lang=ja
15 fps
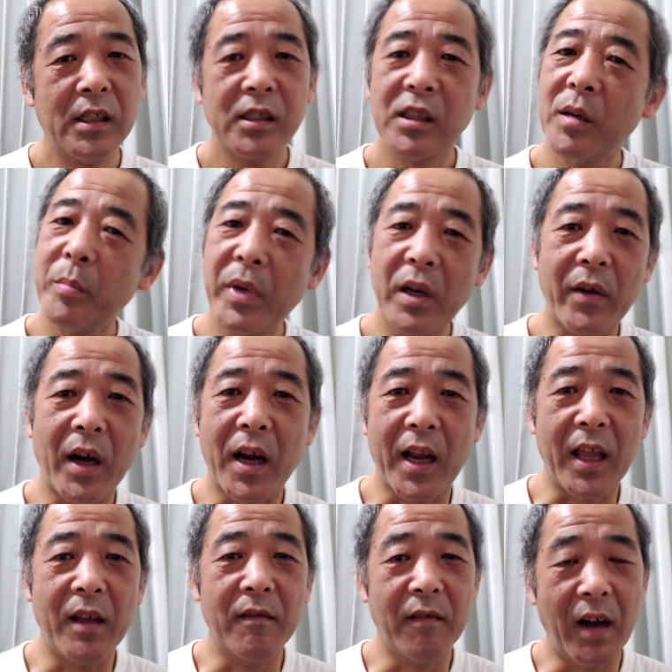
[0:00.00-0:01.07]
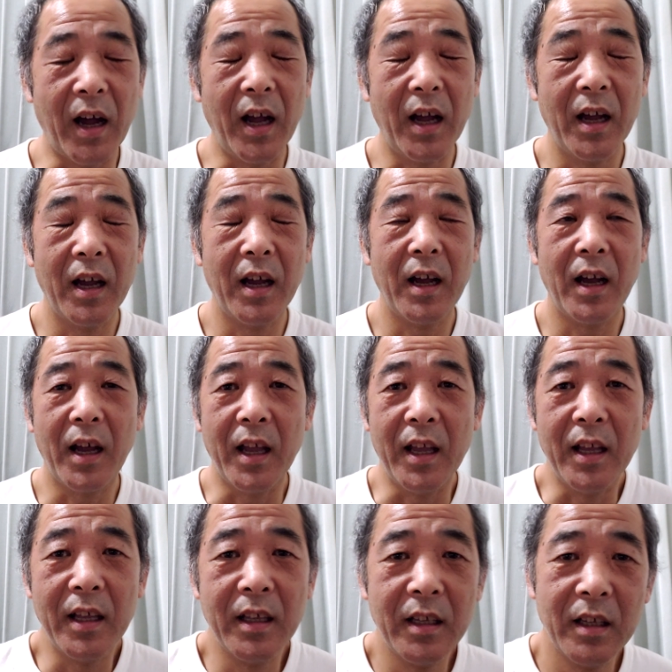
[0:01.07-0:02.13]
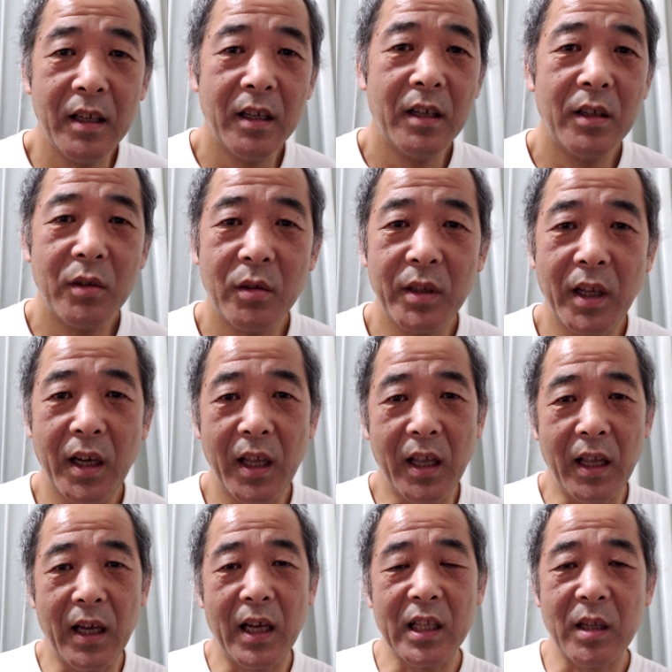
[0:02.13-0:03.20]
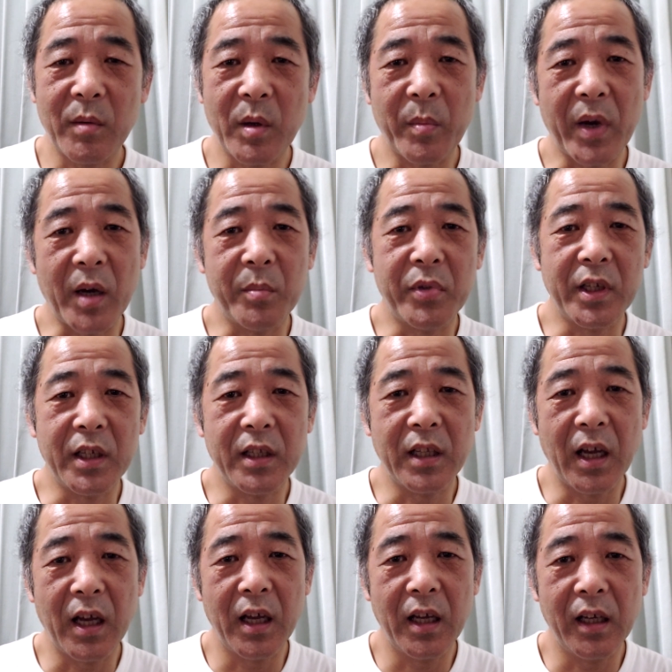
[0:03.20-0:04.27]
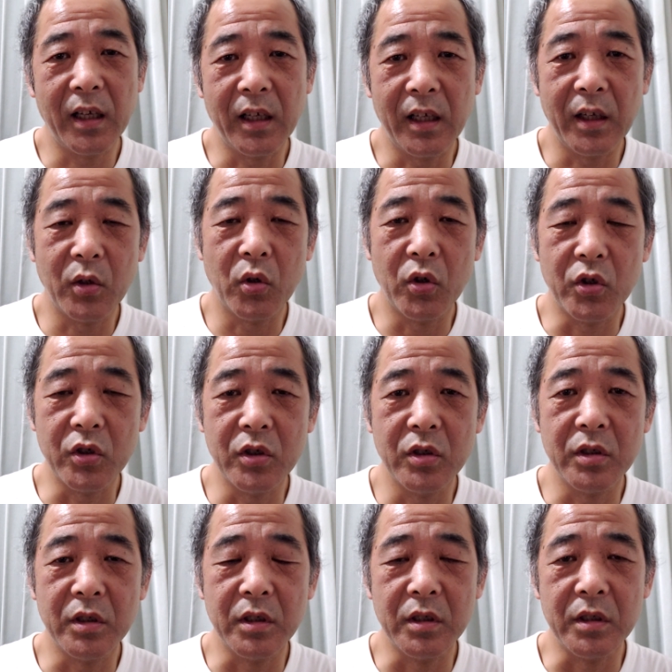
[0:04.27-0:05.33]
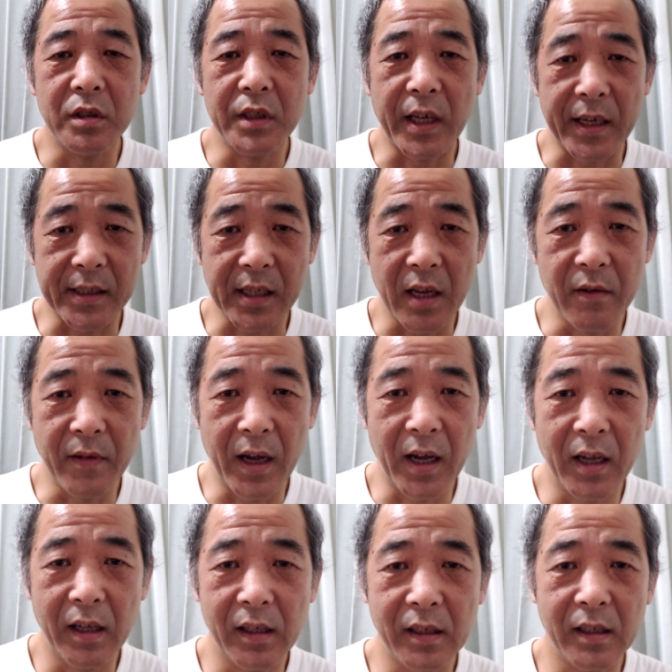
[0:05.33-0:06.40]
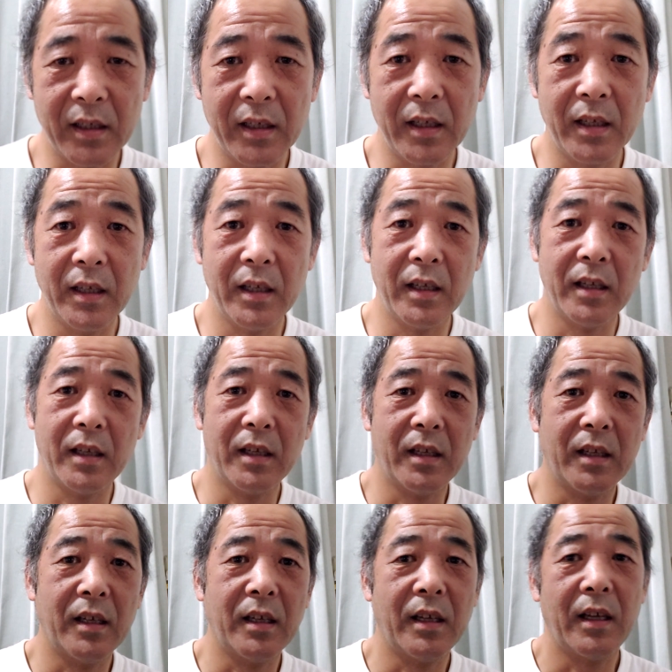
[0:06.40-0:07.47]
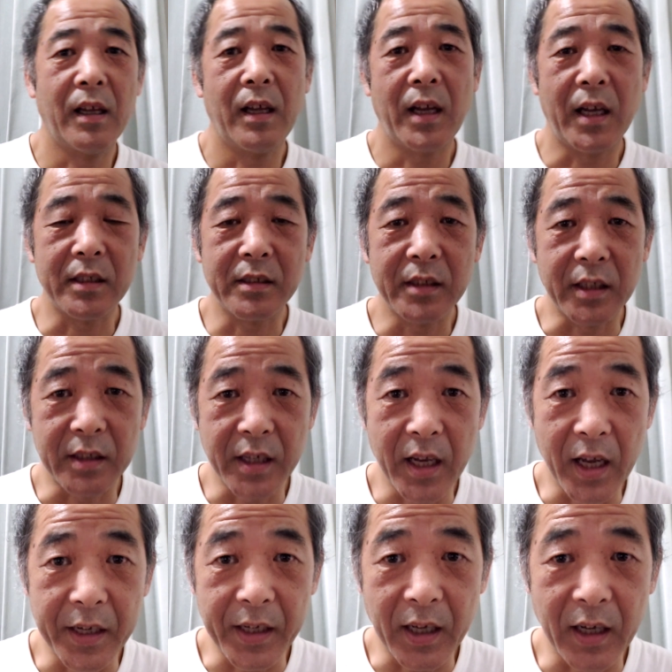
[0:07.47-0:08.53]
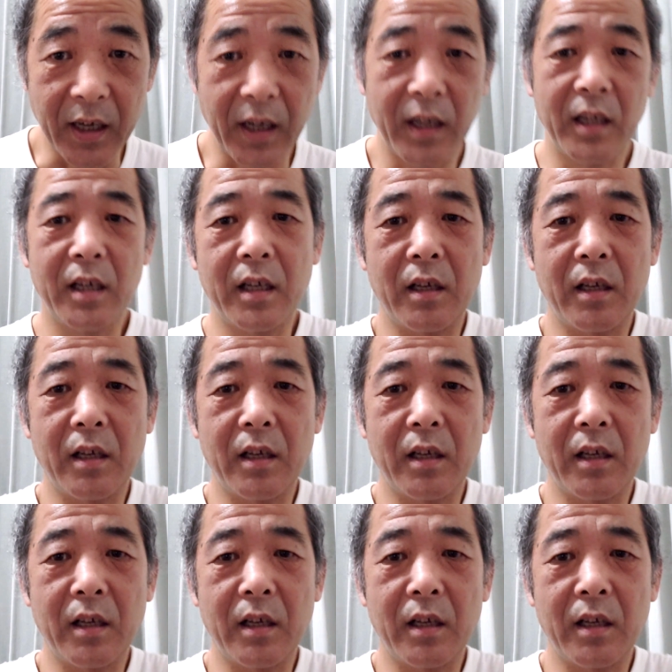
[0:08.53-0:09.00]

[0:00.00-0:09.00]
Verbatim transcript: さっぱりわからへんわ。はい。そんなね、頭パープリンなごじゅうななさいは、暑いです、部屋の中が。